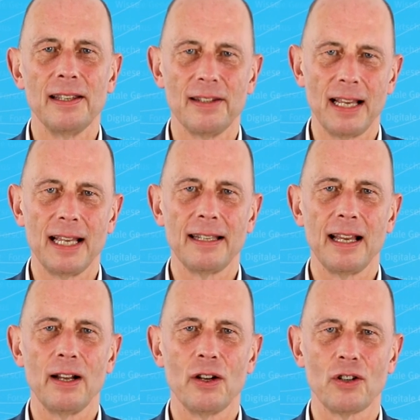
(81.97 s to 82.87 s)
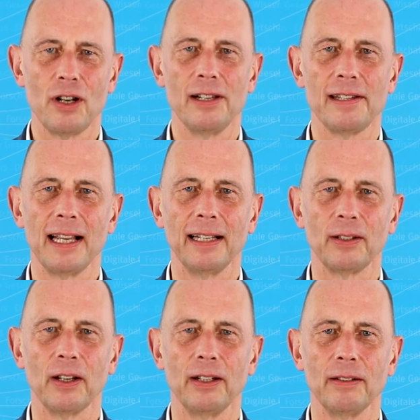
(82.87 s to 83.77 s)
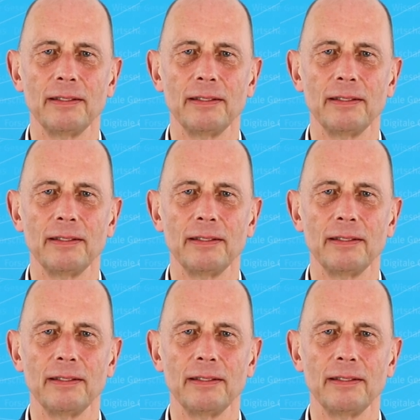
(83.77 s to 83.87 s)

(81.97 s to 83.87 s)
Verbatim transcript: sehr, sehr stolz sein können.